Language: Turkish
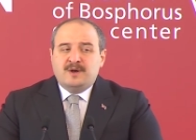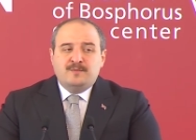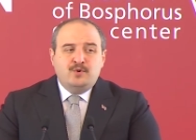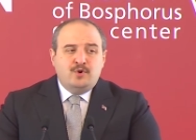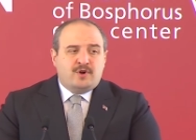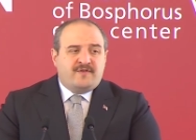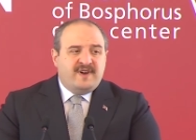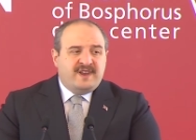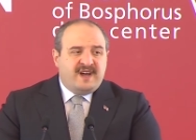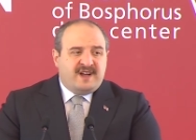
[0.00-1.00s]
büyük
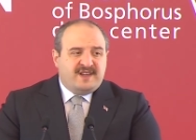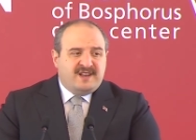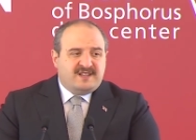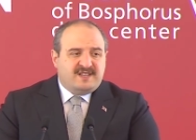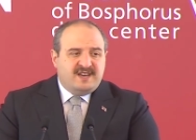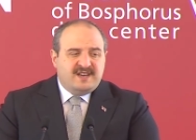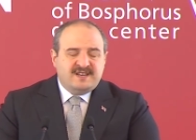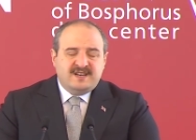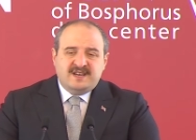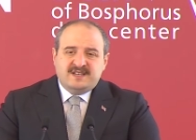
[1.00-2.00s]
veri analitiği,
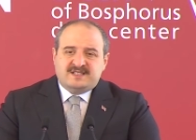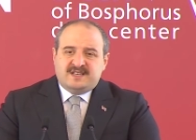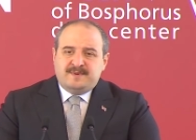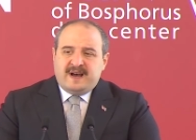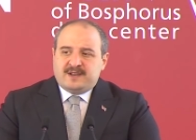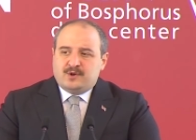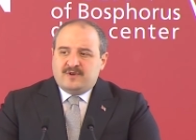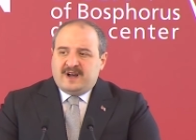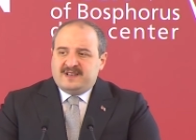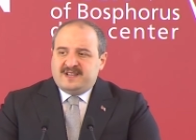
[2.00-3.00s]
siber
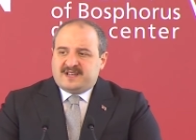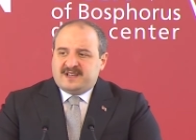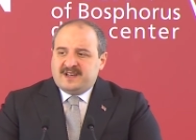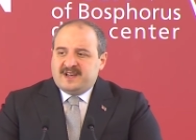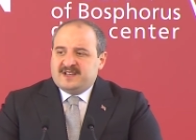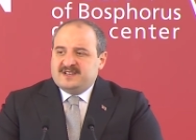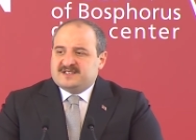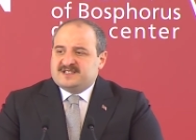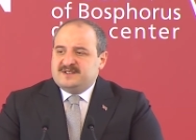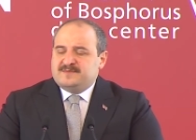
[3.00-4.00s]
güvenlik,
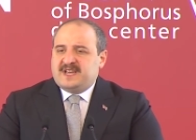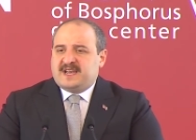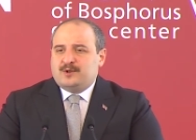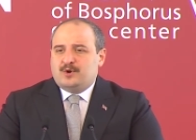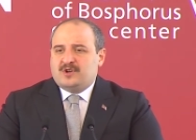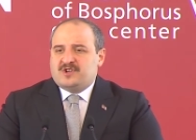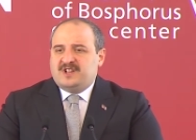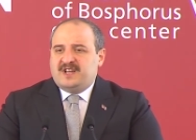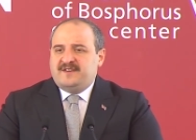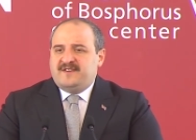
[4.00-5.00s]
yazılım
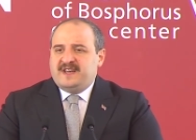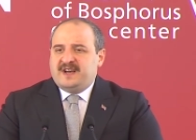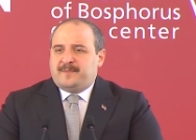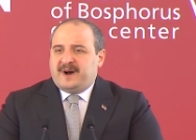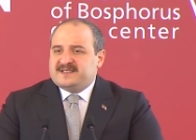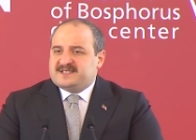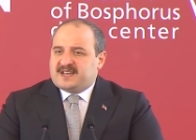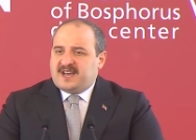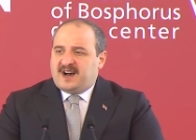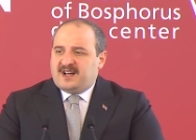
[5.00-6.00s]
teknolojileri ve yapay
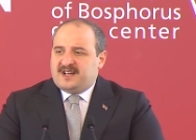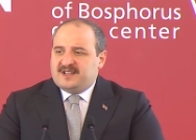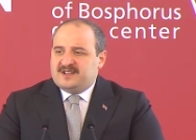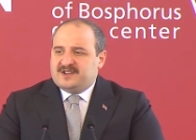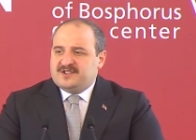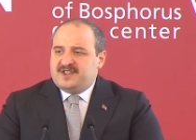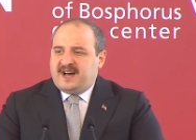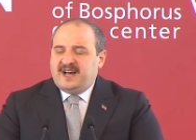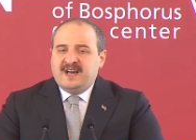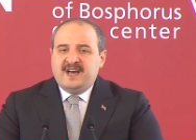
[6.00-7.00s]
zeka
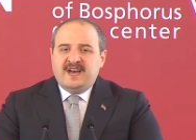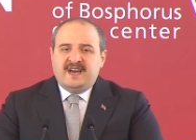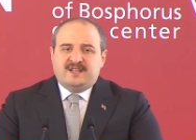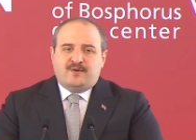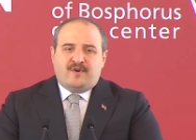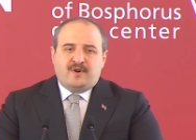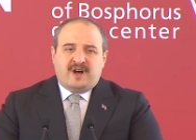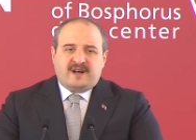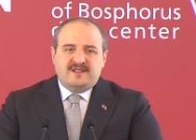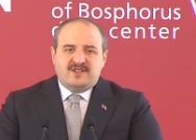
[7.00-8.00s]
alanlarında hedef
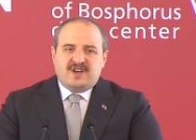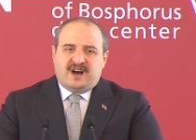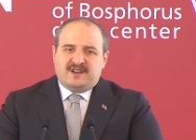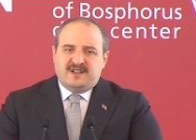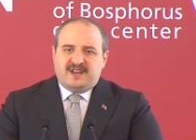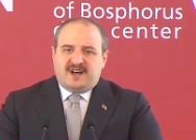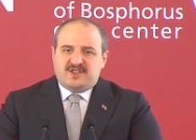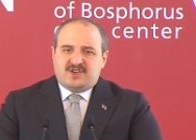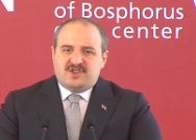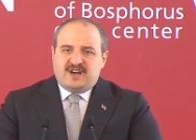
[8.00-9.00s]
odaklı çağrılar
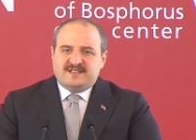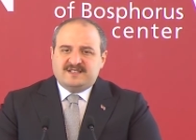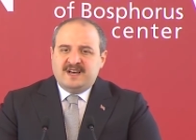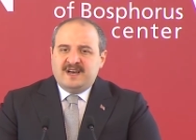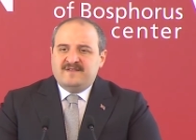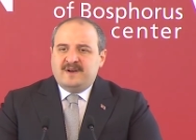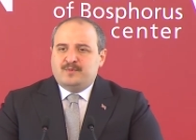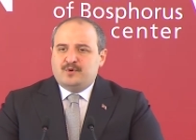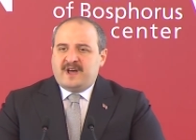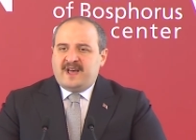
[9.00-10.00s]
açacağız
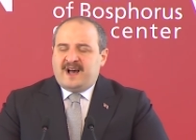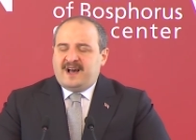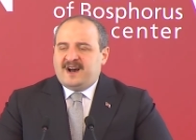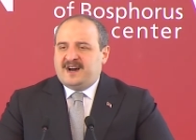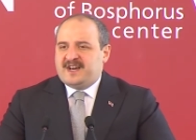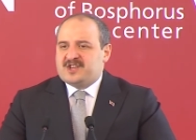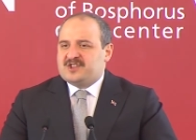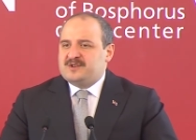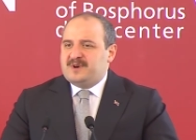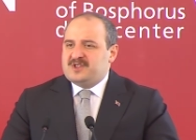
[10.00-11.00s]
ve buraya
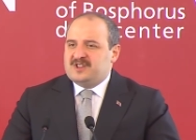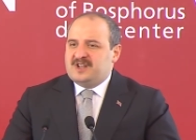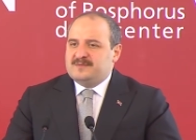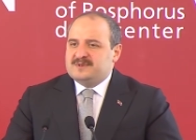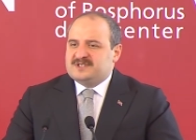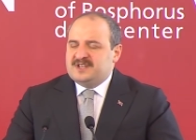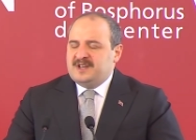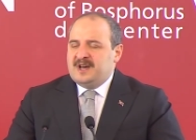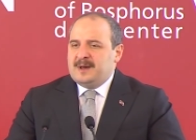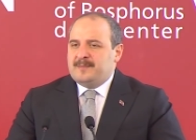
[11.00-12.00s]

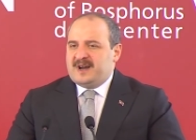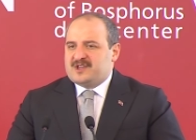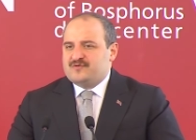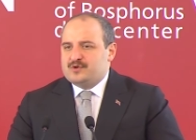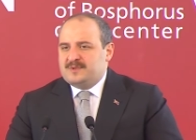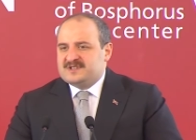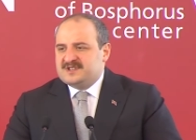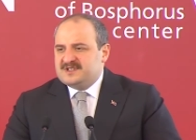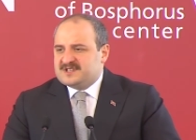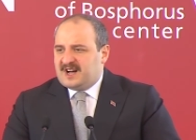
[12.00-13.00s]
araştırmacılarımızın
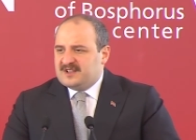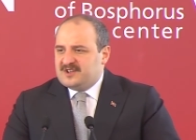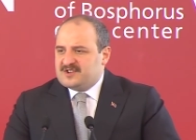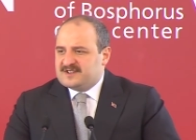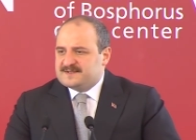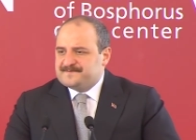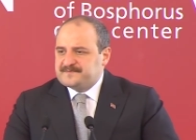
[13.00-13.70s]
başvurmasını sağlayacağız.